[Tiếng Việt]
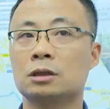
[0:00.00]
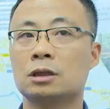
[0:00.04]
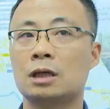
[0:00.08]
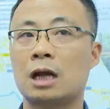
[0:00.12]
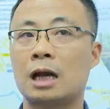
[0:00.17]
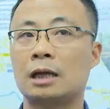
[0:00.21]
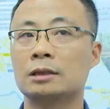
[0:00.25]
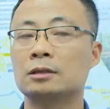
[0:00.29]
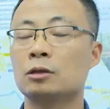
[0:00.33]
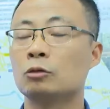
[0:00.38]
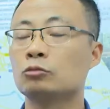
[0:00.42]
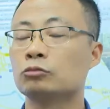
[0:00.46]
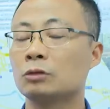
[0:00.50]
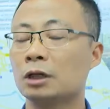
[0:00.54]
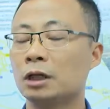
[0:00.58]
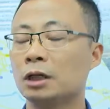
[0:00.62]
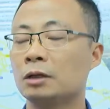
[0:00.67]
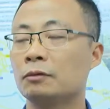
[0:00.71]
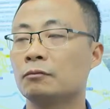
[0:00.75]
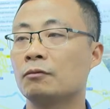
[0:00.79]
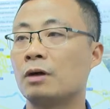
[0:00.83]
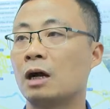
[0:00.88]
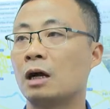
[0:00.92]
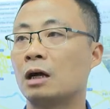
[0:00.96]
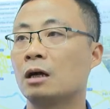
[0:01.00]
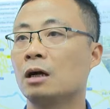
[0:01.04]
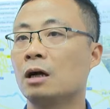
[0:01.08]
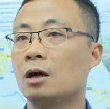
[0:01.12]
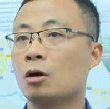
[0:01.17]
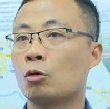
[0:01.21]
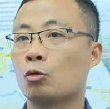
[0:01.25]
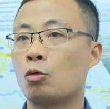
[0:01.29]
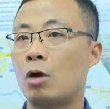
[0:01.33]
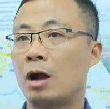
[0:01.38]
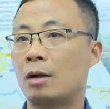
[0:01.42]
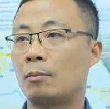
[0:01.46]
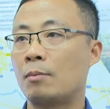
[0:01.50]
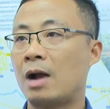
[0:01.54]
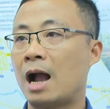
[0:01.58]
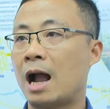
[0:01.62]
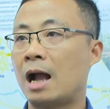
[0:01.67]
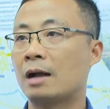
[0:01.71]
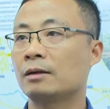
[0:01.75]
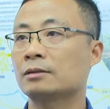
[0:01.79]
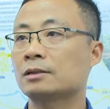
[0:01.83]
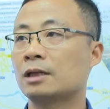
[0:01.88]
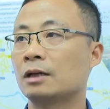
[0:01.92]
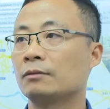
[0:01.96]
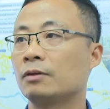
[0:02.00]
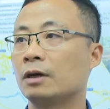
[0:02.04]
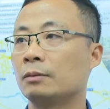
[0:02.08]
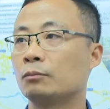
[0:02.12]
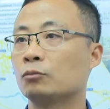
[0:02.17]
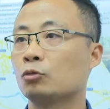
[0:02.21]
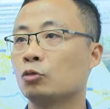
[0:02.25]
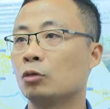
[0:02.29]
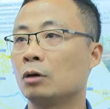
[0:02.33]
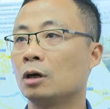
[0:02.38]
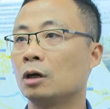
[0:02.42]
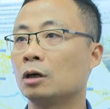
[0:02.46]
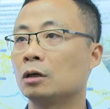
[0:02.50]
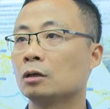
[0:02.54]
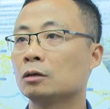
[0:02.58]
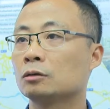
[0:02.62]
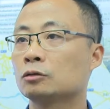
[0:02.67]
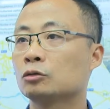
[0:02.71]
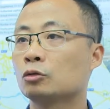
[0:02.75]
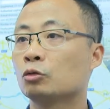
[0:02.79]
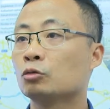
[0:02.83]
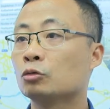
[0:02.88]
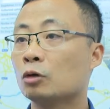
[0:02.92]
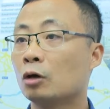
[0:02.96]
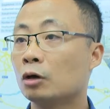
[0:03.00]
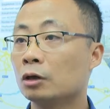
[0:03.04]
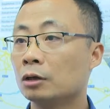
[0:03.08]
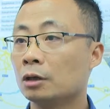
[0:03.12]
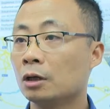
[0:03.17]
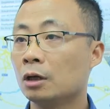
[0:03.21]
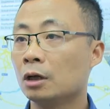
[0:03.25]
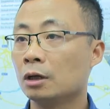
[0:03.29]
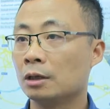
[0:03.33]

những cái thông tin và quảng bá sản phẩm của chúng tôi,